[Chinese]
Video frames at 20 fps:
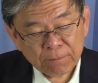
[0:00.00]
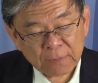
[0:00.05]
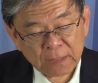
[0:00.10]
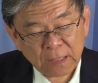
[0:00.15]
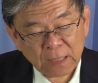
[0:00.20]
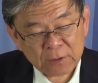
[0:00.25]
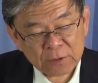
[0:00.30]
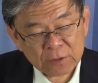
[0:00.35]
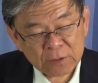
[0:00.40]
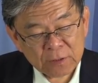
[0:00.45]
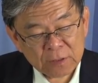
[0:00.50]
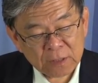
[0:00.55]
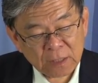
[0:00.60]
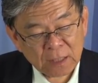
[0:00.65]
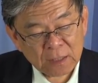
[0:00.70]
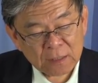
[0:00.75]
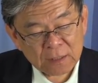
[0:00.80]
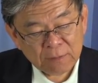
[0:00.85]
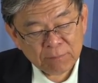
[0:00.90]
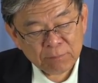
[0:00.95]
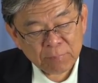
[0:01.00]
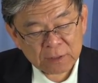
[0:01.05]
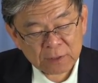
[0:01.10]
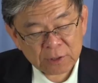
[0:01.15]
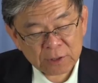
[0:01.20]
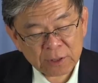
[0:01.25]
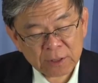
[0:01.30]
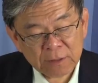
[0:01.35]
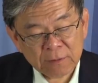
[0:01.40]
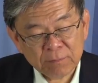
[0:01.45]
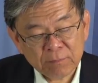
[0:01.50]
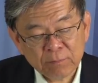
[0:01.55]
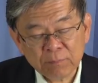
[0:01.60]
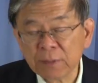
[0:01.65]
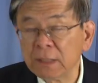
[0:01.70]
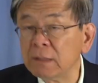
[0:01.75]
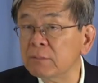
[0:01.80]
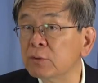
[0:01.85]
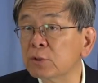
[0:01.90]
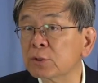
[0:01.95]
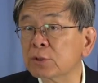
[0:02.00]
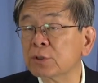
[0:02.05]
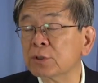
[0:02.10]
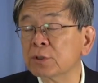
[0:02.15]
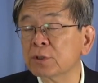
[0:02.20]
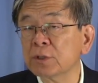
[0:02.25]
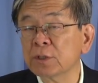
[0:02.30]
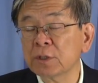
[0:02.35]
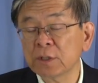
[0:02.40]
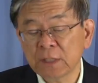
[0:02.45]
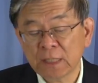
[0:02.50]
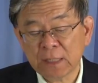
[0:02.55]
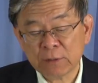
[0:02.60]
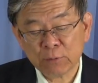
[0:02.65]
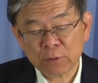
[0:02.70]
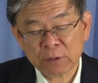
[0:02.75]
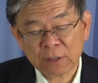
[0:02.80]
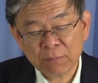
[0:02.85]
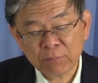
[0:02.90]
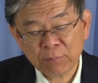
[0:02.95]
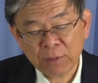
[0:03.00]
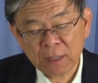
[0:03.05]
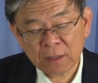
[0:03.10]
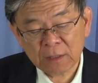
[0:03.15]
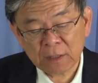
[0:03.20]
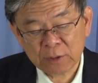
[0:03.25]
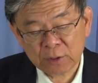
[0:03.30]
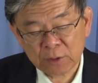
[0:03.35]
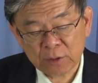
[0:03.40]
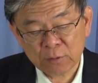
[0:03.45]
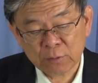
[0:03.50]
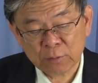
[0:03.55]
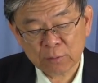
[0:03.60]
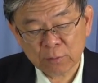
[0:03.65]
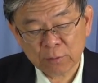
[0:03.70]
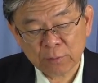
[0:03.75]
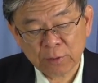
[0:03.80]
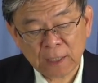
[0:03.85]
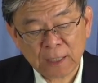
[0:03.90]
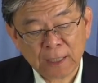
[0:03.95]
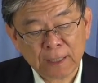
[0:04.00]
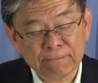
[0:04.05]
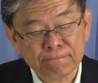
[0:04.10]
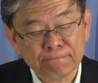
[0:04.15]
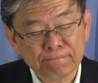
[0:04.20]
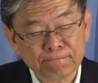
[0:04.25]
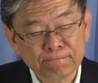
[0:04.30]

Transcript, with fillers: 但是这个人本身并不是耶稣身边的使徒约翰。